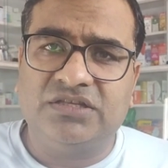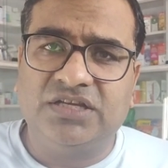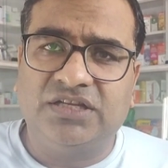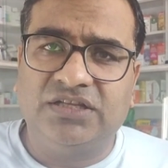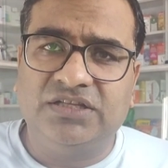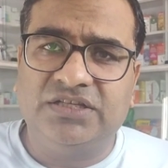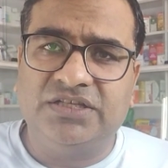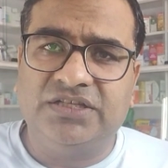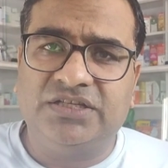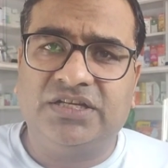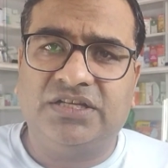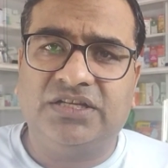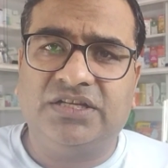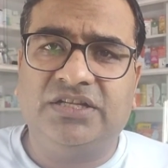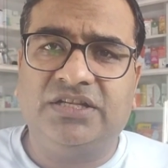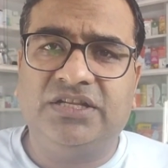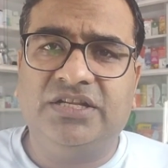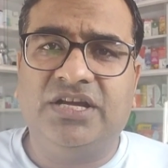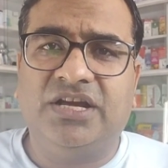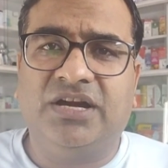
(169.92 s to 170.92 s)
जल्दी से
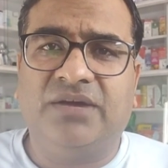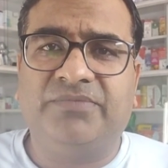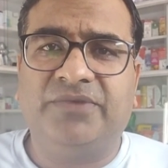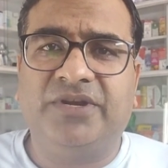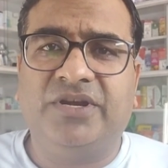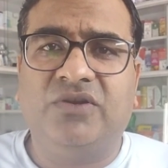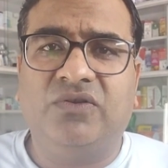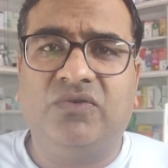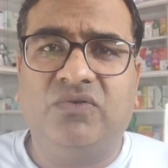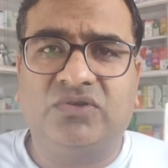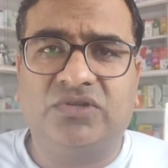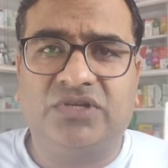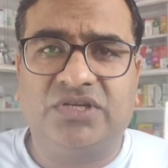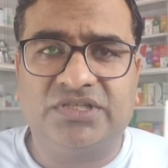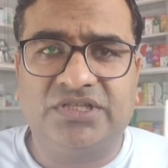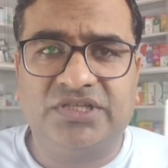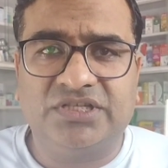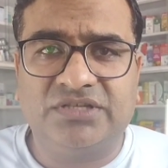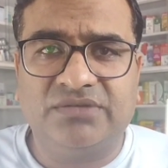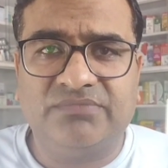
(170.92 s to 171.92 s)
जल्दी अपने डॉक्टर
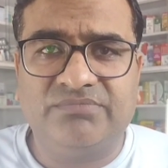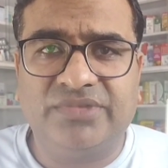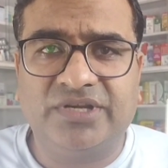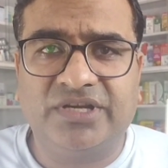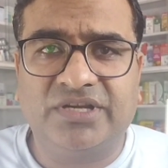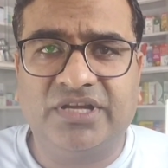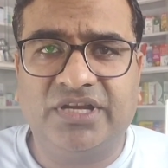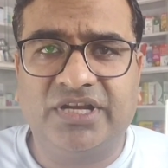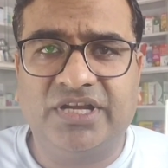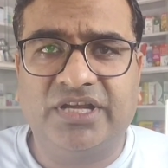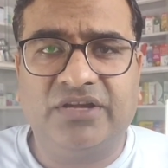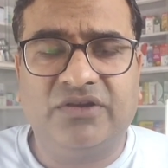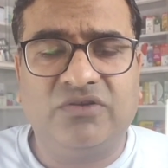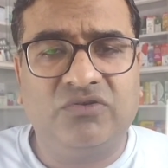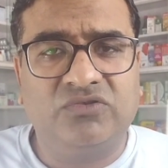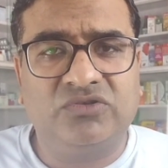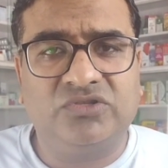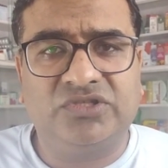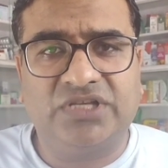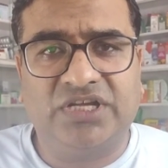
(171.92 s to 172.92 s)
से संपर्क करें
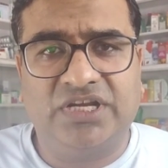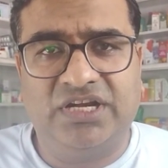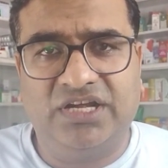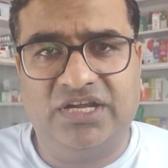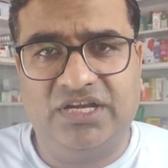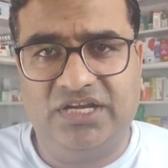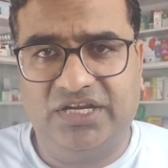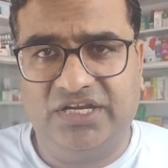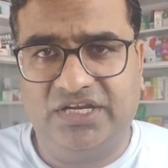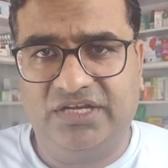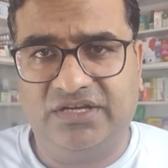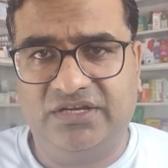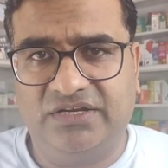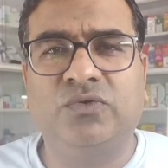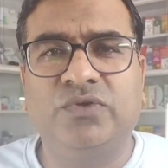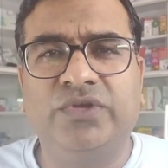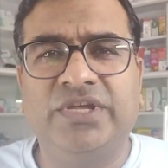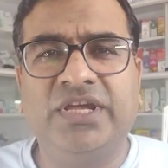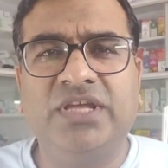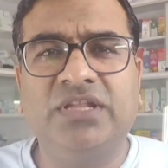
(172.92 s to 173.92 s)
और सलाह लें
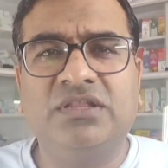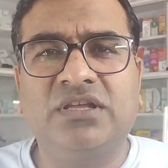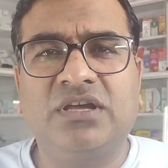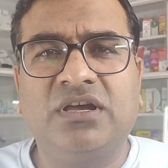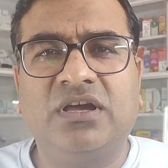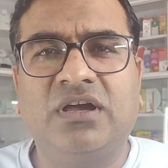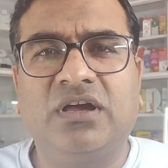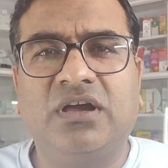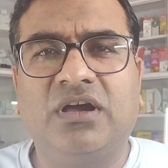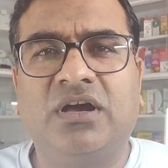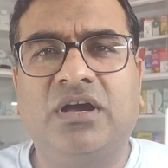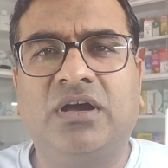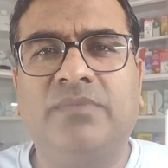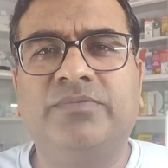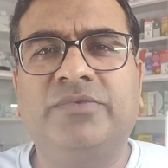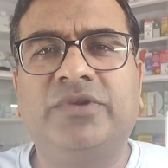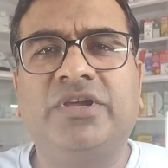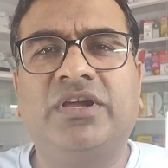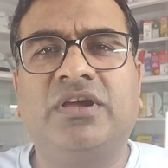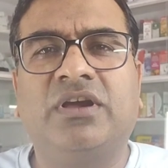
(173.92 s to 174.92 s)
तो ये था
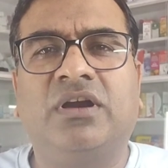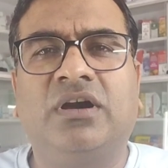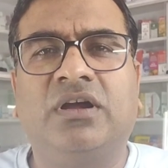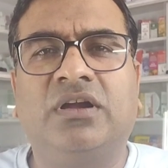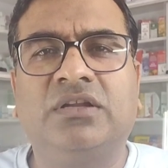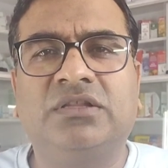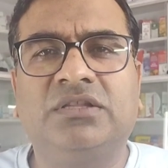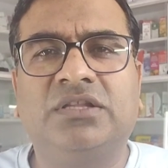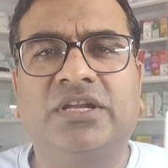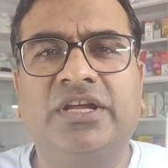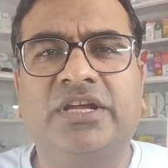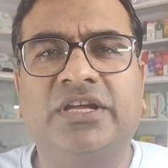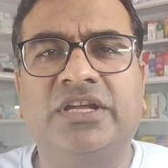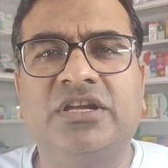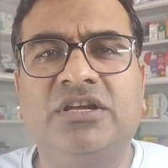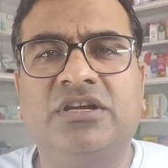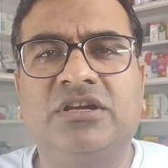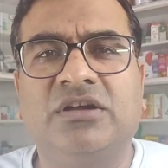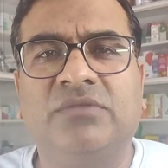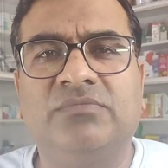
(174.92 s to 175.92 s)
आपके हर तरह
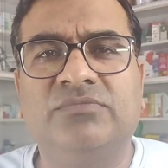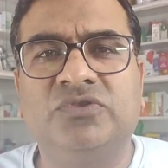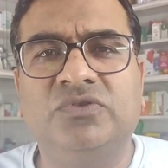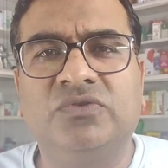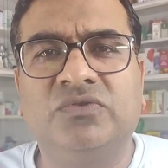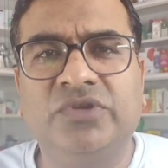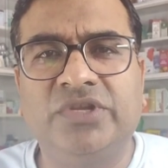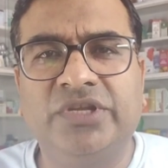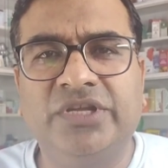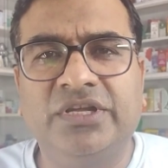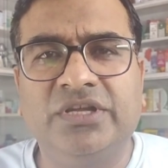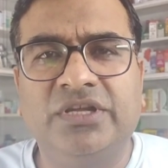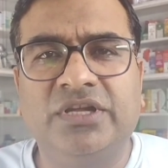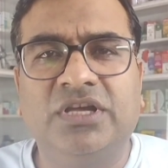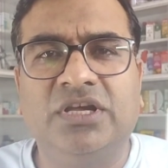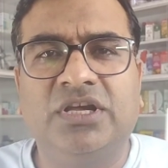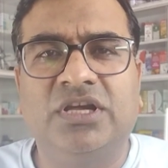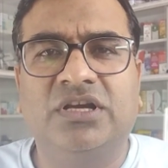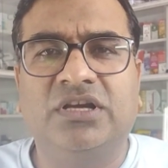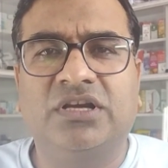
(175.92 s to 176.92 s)
की कमजोरी
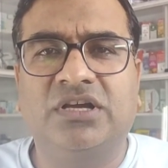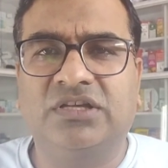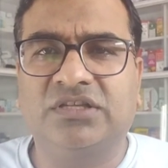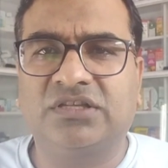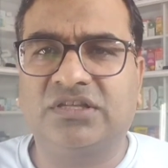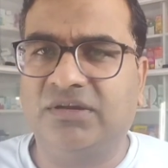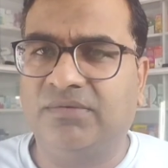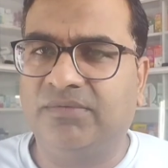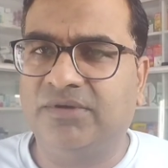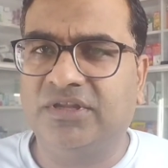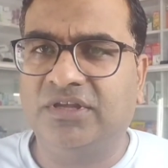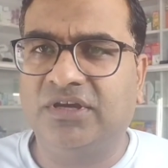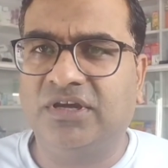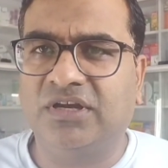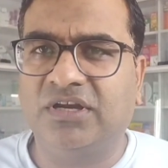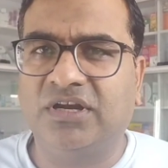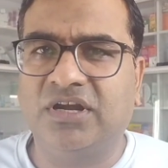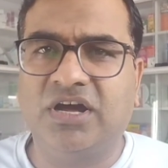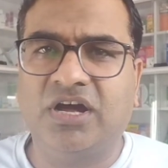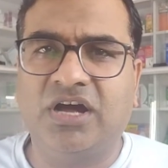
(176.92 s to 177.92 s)
का
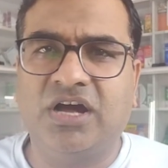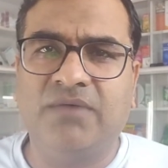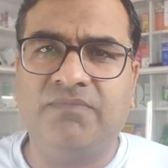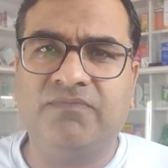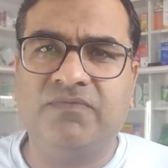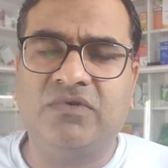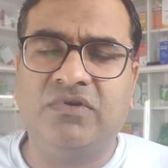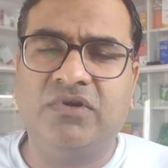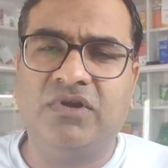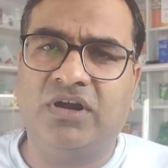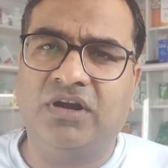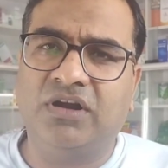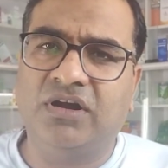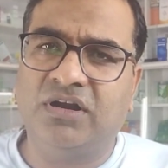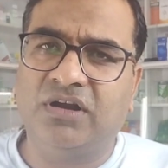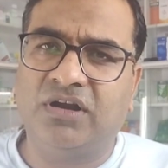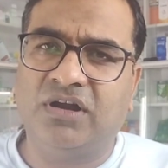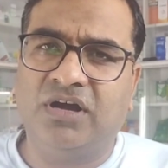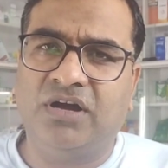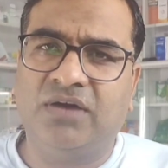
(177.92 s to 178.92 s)
समाधान आप
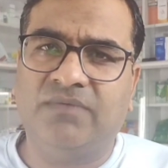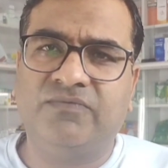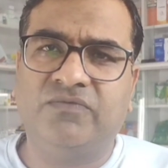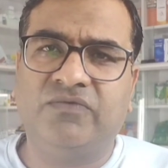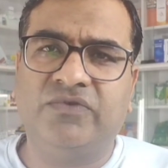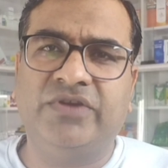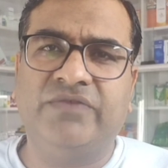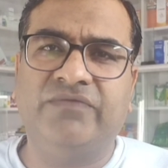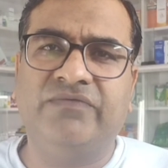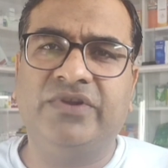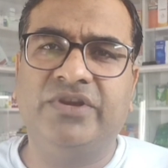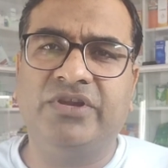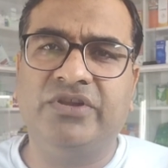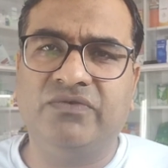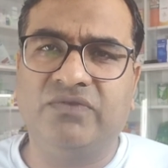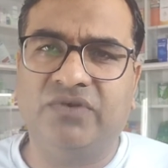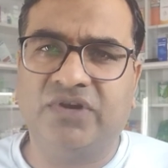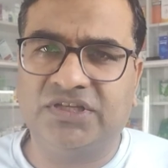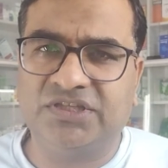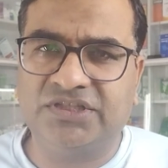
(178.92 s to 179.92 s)
अगर आपको ये
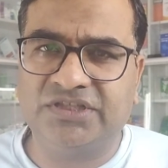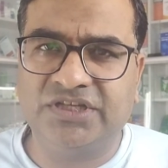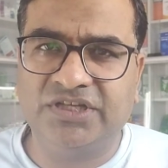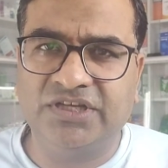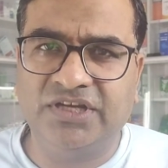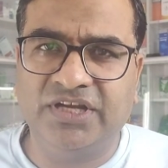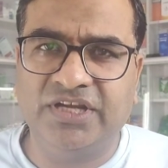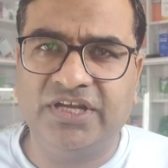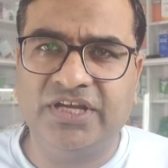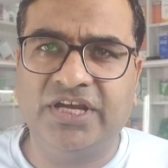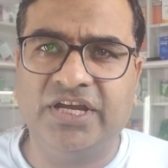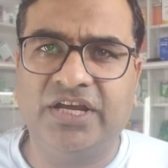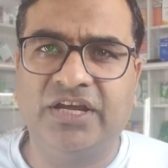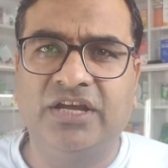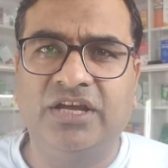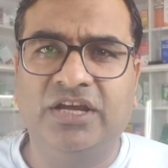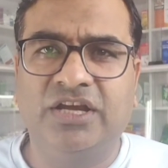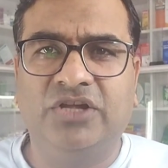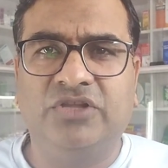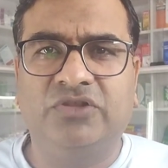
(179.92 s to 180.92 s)
वीडियो अच्छी लगी है
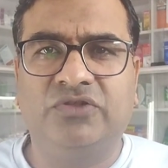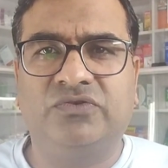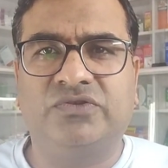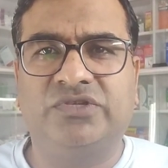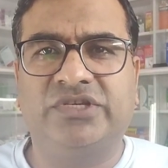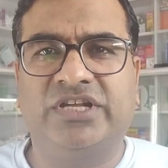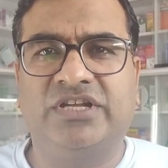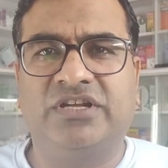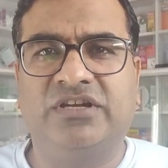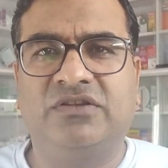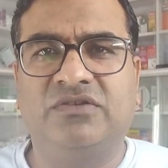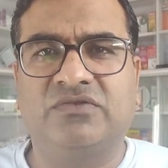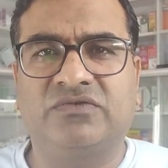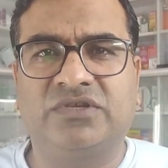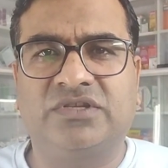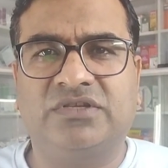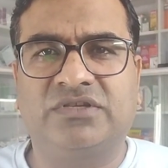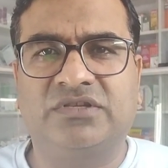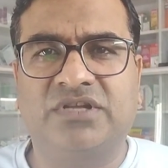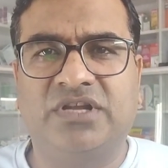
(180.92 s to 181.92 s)
तो चैनल को
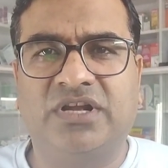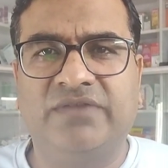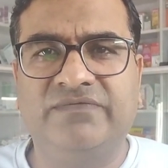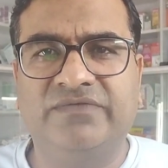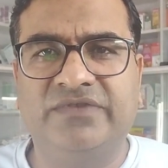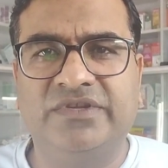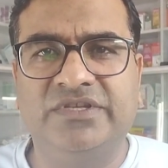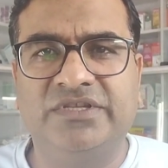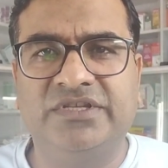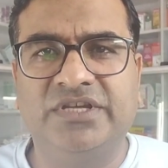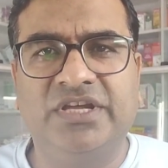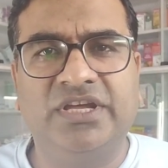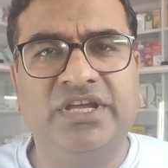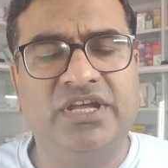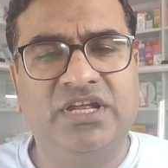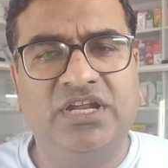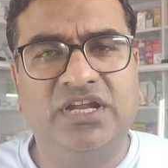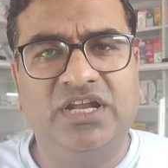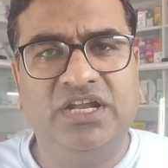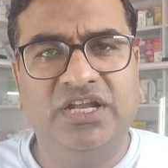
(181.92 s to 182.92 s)
सब्सक्राइब कीजिए
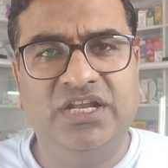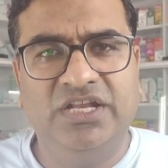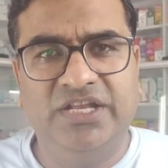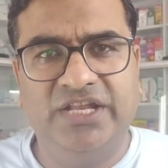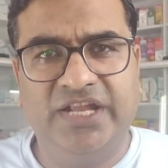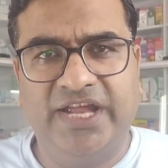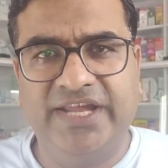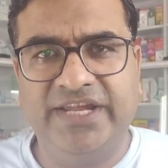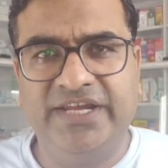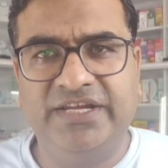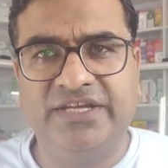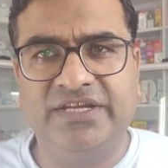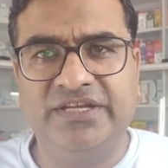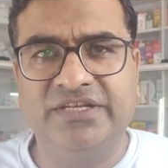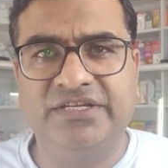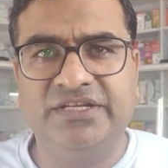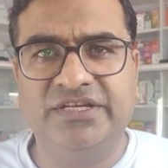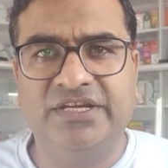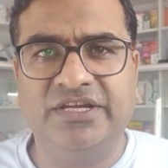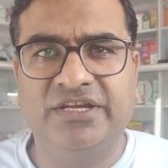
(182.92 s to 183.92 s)
लाइक
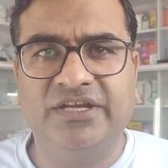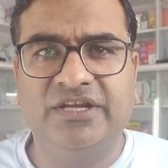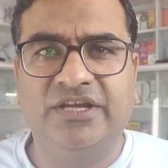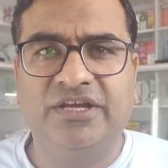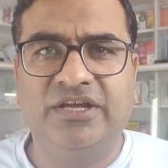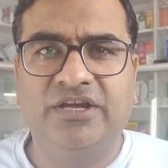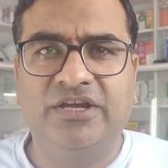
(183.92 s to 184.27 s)
कीजिए